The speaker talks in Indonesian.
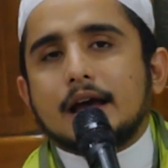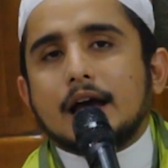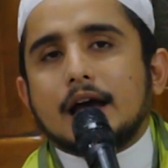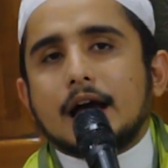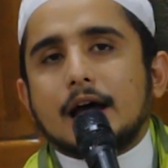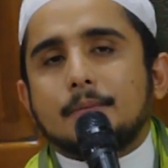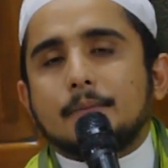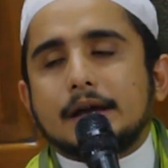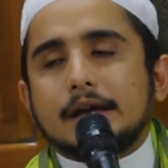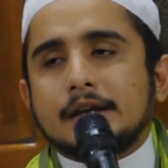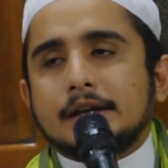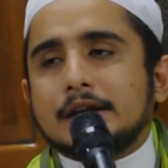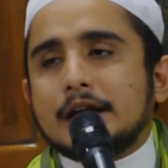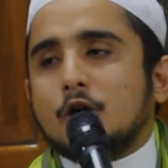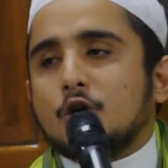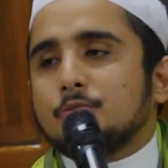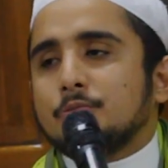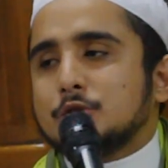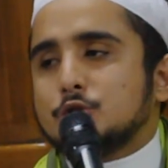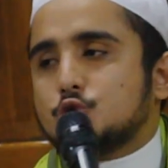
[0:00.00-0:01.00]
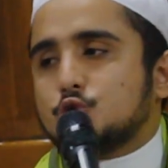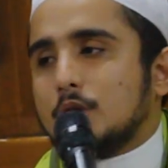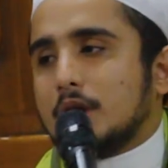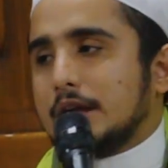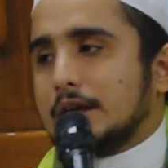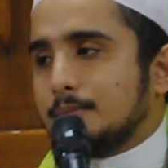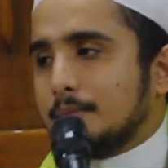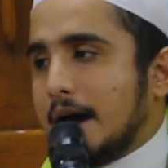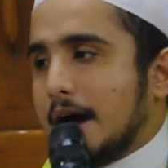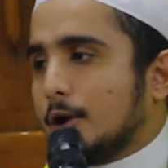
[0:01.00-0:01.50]
Apa innahu min
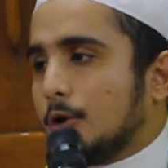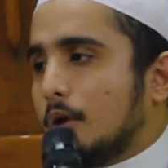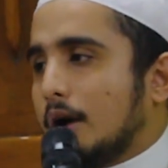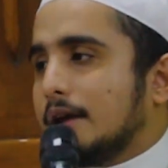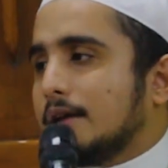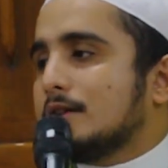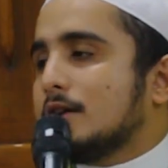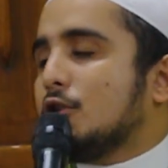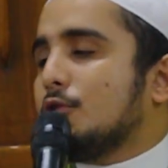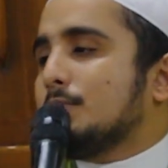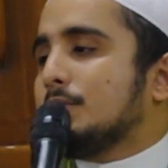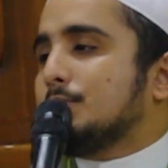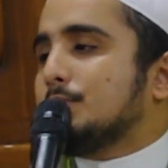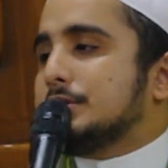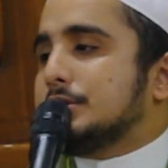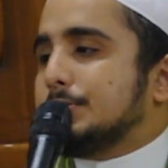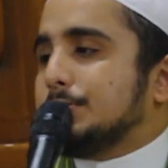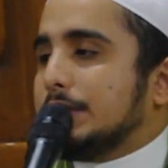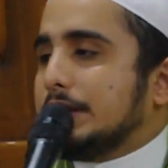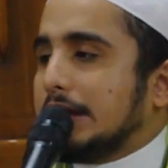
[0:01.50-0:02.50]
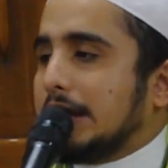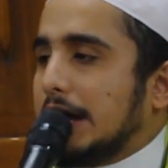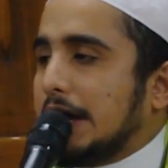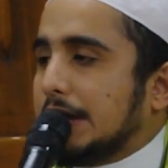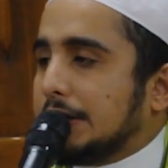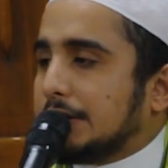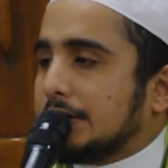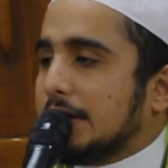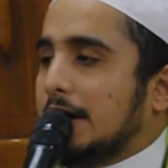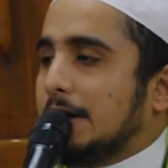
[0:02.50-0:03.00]
Sulaiman wa innahu min
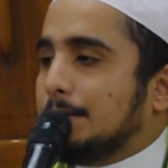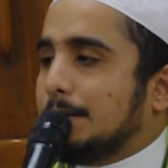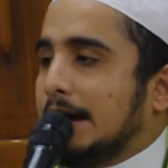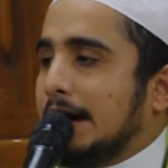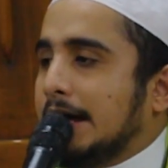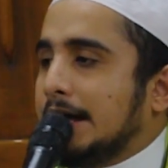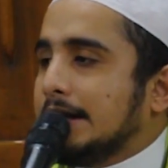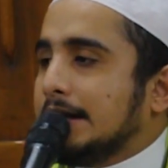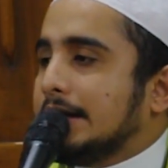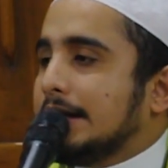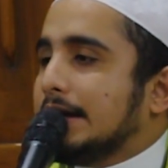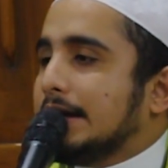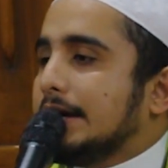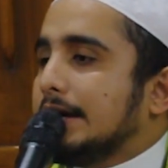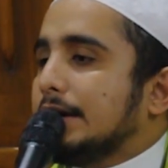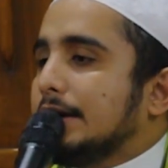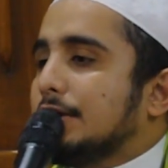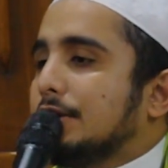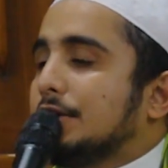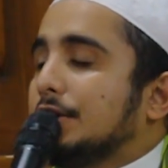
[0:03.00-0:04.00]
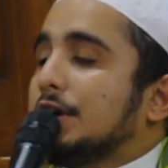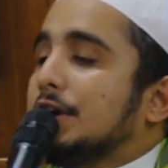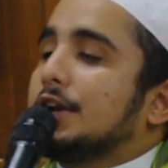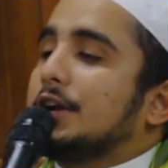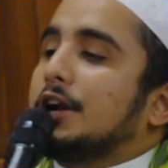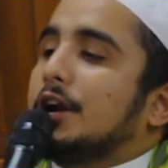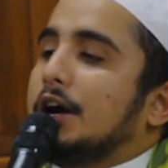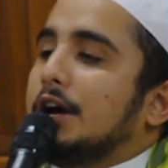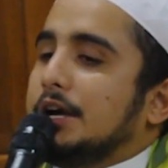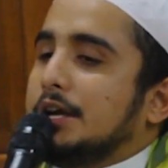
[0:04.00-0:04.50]
bismillahirrahman
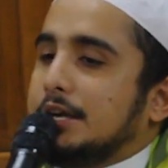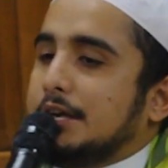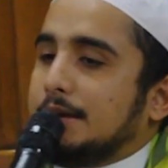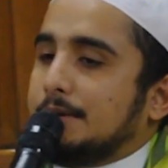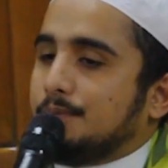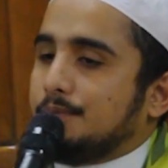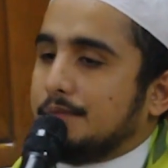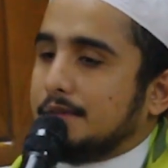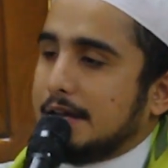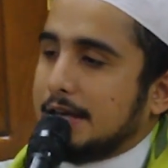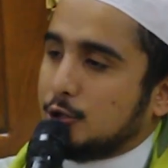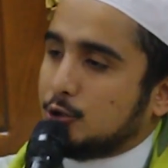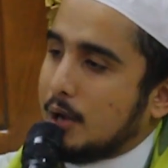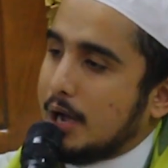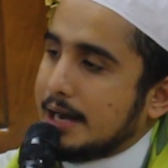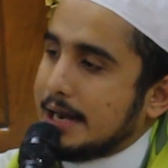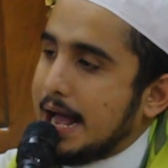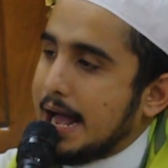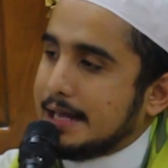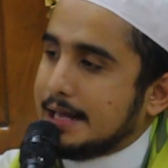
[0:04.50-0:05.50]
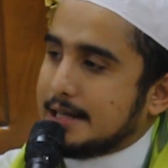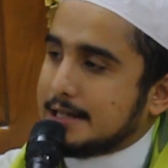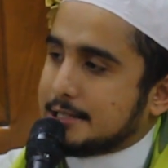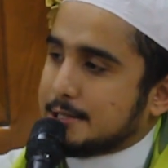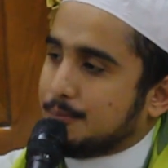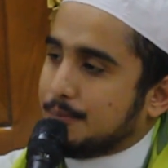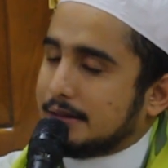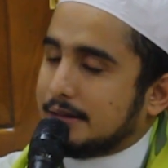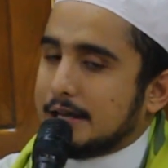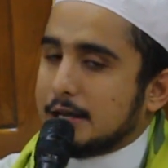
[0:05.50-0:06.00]
nirrahim. Itu ada ayat
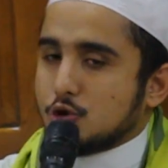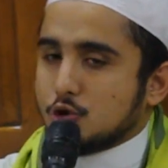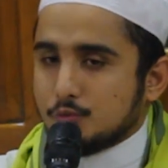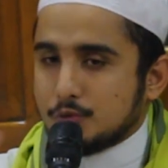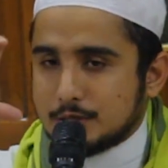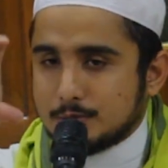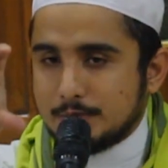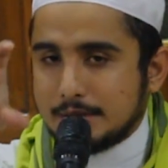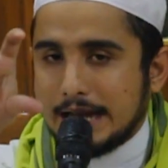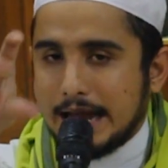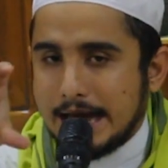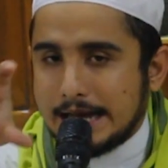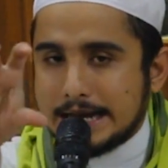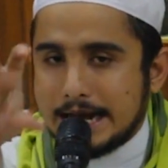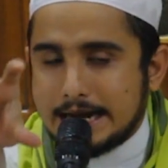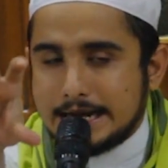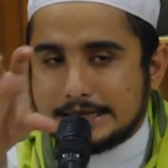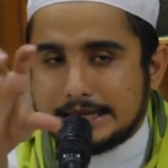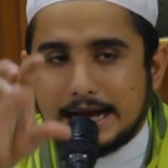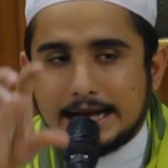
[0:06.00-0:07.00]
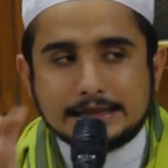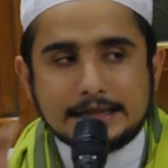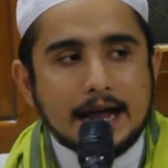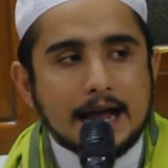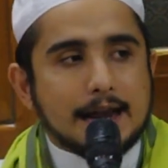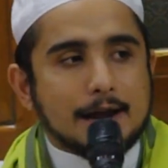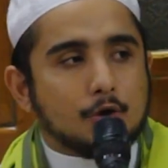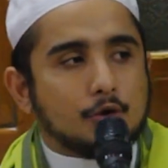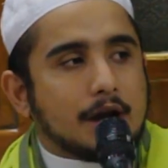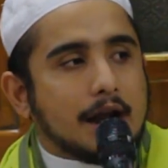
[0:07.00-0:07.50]
seperti itu. Bismillah ada di tengah-tengah
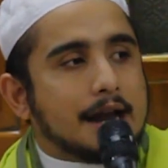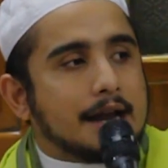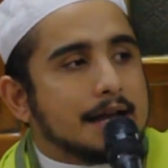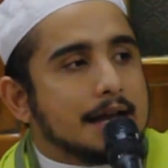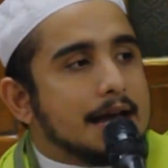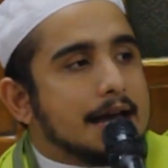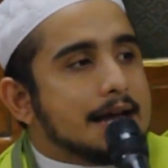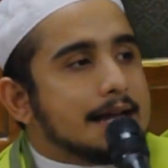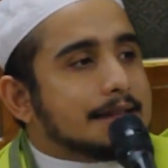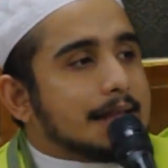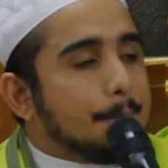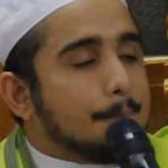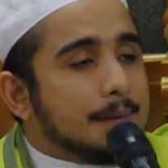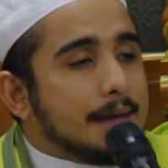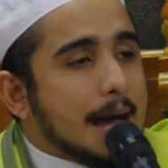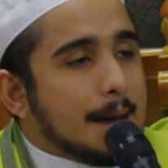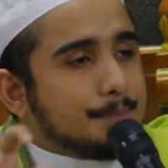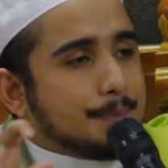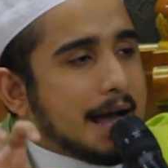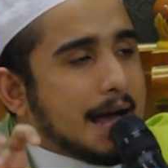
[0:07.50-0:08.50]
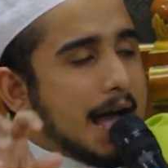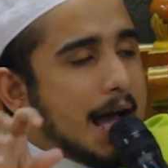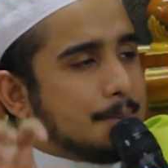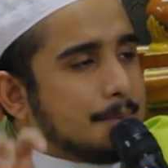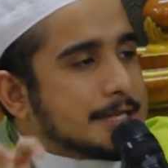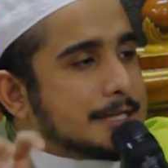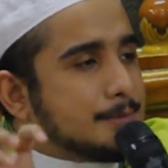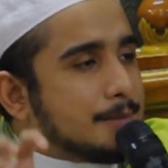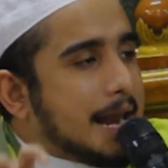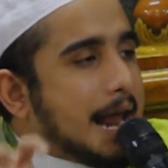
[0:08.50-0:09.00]
Al-Quran. Tapi apakah
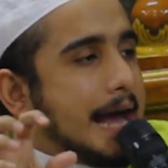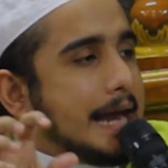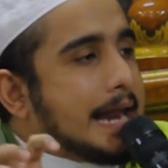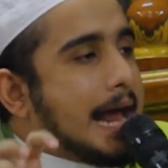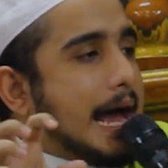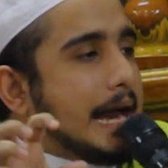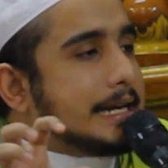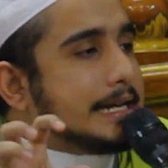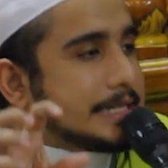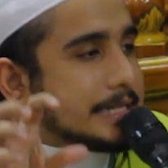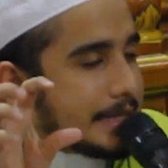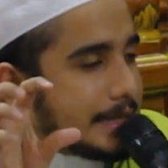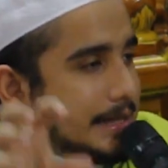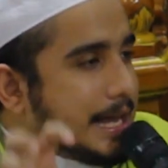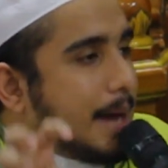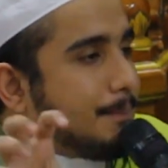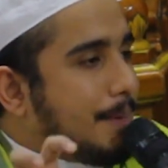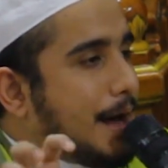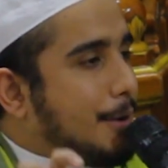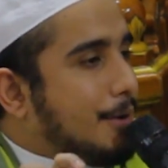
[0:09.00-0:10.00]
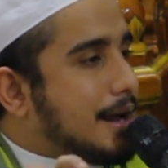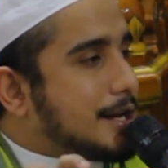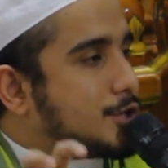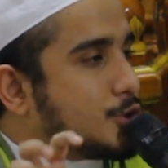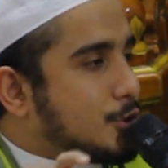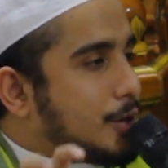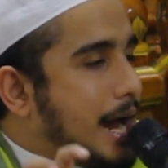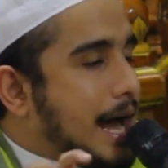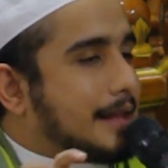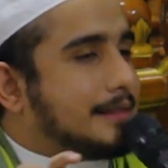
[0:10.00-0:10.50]
bismillah ada di setiap awal
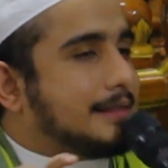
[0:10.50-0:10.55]
surat?